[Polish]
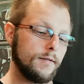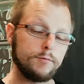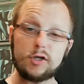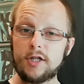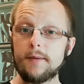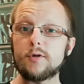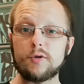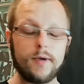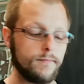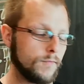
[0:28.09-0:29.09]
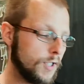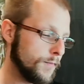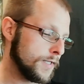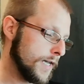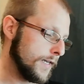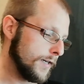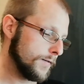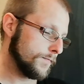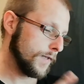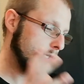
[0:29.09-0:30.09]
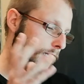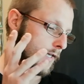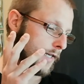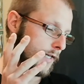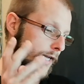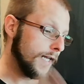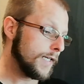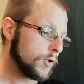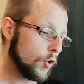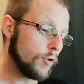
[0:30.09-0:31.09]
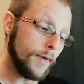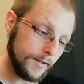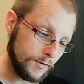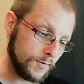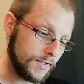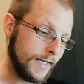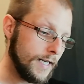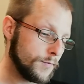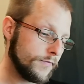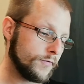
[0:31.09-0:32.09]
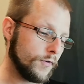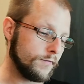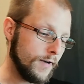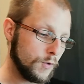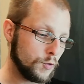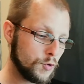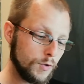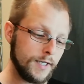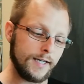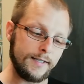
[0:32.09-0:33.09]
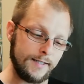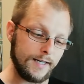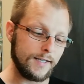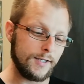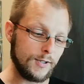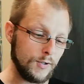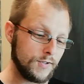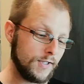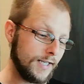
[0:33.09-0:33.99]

Przeczytajmy sobie, kim jest Erik. Erik to komandos, najlepszy w swoim fachu członek elitarnej jednostki.